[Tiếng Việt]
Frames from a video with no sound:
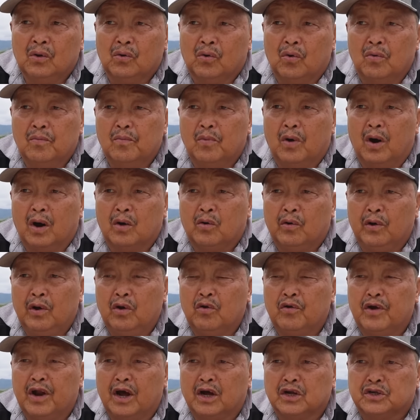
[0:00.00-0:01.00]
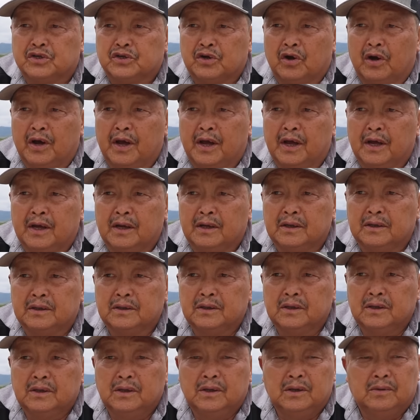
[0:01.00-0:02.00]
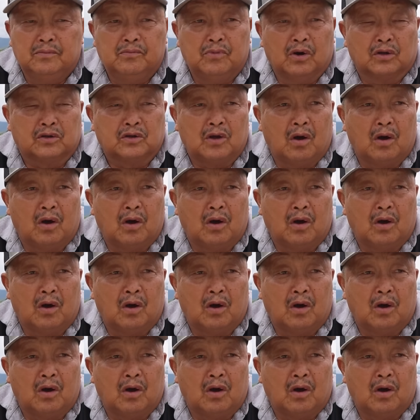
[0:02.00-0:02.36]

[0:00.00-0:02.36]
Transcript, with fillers: cũng mua quỷ luôn nâng chơi mua